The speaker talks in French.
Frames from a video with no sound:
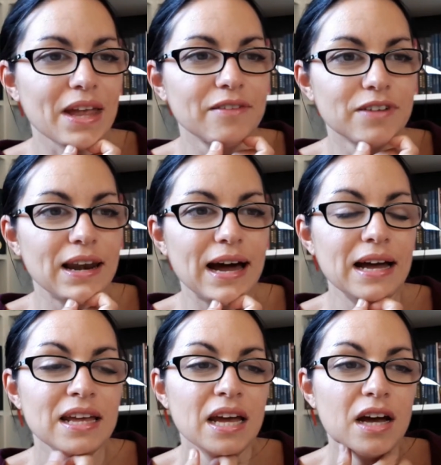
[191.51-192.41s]

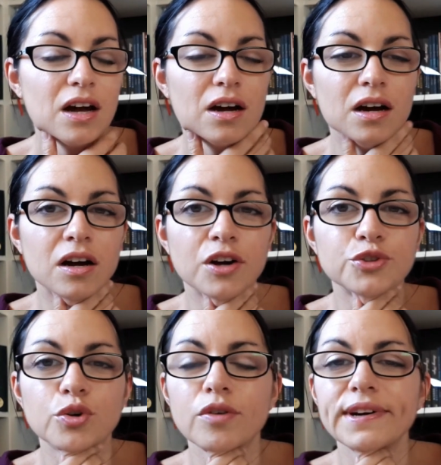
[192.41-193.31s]
Voilà, euh,
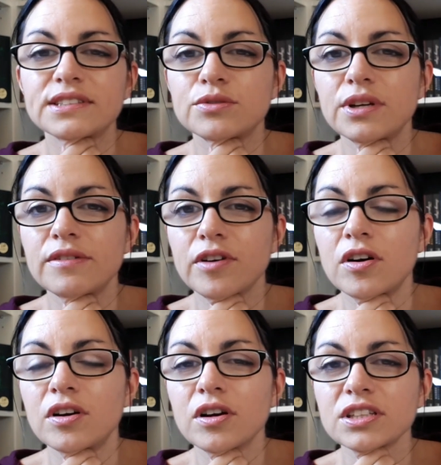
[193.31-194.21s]
donc on va suivre
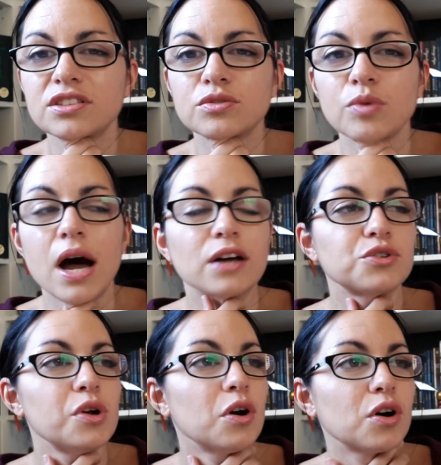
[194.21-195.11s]
euh, leur histoire,
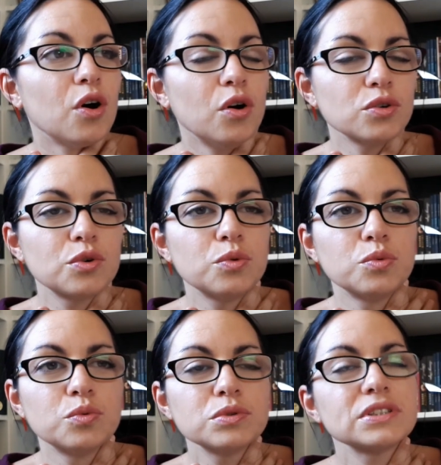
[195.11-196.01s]
de leur
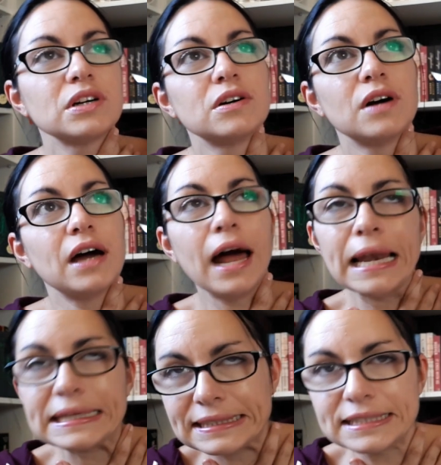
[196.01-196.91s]
rencontre, euh, à
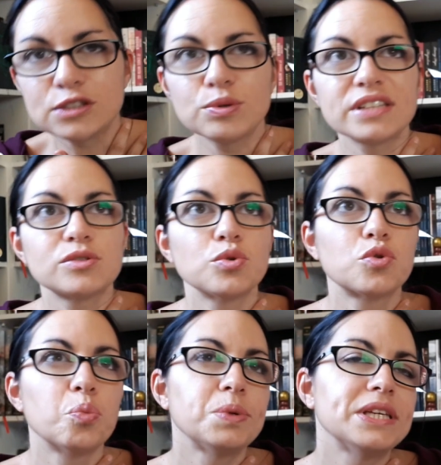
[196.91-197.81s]
la situation
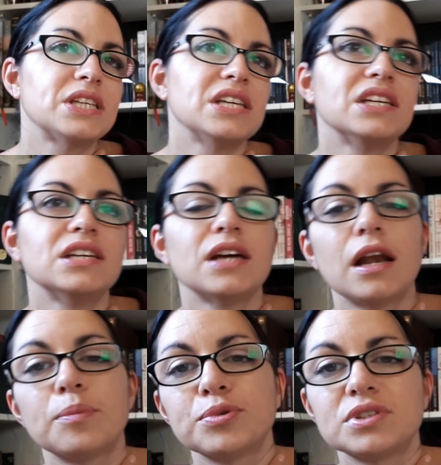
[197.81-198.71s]
compliquée, à
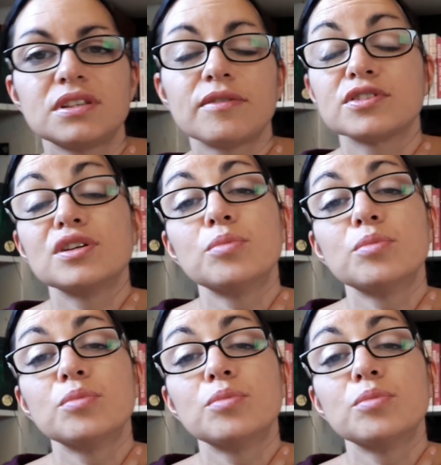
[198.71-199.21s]
la petite avancée.